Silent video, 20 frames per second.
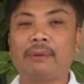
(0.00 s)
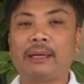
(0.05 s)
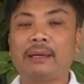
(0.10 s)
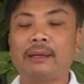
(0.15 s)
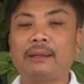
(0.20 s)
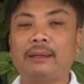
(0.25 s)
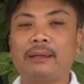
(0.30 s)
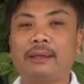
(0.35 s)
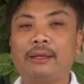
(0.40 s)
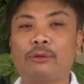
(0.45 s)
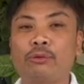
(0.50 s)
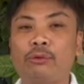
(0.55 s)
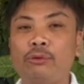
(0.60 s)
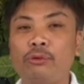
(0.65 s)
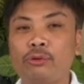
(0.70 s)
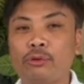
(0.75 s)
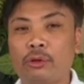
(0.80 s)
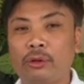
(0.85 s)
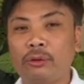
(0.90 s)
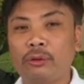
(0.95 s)
Barangay
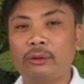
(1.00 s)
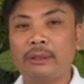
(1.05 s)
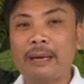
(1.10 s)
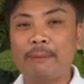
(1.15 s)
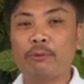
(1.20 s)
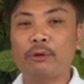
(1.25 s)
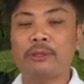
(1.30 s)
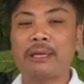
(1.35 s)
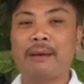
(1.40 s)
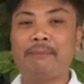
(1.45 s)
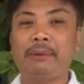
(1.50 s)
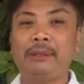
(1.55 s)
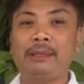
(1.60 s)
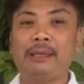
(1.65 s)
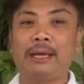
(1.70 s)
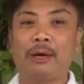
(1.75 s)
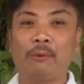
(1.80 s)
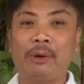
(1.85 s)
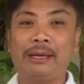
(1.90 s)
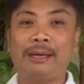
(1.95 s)
Resolution. Tapos sabi
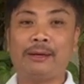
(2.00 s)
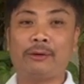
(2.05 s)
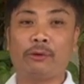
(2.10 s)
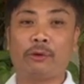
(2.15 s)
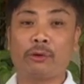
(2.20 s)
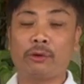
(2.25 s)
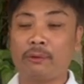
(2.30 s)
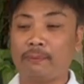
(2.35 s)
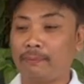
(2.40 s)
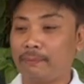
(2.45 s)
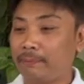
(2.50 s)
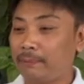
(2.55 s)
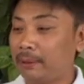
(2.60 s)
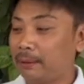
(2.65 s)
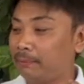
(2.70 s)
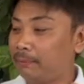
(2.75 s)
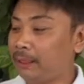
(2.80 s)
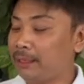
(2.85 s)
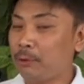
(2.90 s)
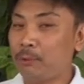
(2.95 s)
nila, walang quorum.
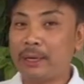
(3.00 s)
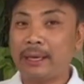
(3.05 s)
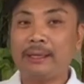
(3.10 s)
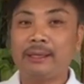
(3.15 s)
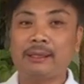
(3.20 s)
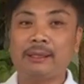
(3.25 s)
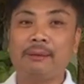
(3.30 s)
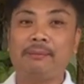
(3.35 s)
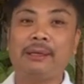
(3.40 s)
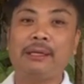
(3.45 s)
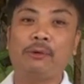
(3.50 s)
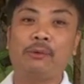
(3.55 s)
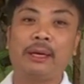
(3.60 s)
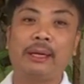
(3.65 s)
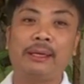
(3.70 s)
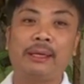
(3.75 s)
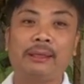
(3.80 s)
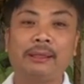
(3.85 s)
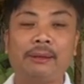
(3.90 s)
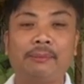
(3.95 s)
Maliwanag na
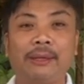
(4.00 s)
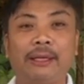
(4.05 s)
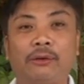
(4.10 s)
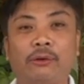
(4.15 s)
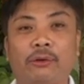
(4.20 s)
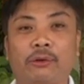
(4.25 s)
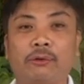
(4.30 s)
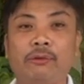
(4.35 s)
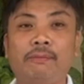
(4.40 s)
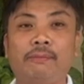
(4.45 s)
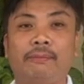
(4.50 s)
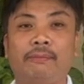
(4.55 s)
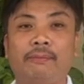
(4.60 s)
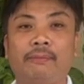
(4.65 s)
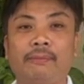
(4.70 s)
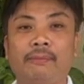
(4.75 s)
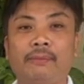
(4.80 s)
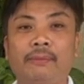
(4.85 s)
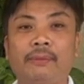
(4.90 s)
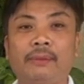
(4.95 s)
maliwanag na may quorum.
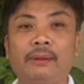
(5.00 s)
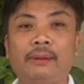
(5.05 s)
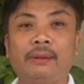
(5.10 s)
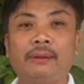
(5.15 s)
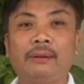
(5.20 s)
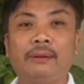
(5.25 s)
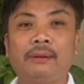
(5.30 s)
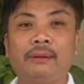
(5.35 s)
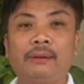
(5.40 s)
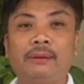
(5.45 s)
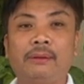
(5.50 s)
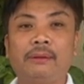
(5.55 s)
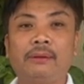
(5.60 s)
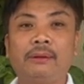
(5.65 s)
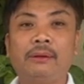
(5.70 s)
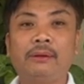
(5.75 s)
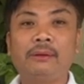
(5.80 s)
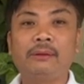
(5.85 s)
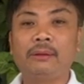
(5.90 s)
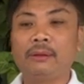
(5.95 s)

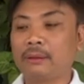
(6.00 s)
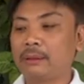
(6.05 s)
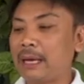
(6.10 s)
No?